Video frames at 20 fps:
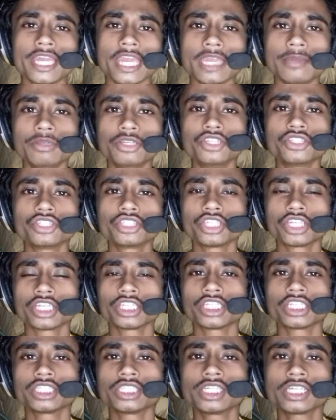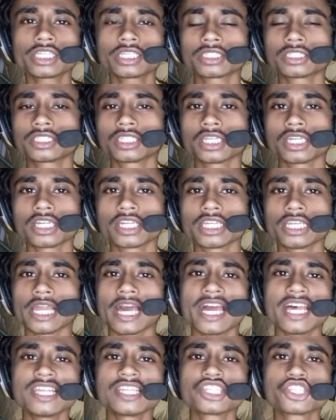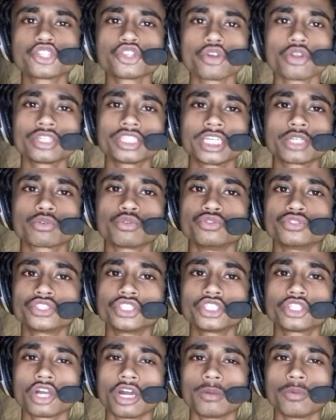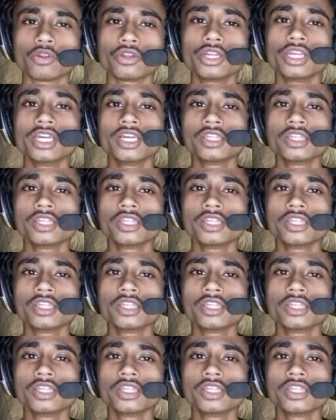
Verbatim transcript: এই ভিডিওতে জেনে যে যাক যে রিলায়েন্স জিওর যে খুশির খবর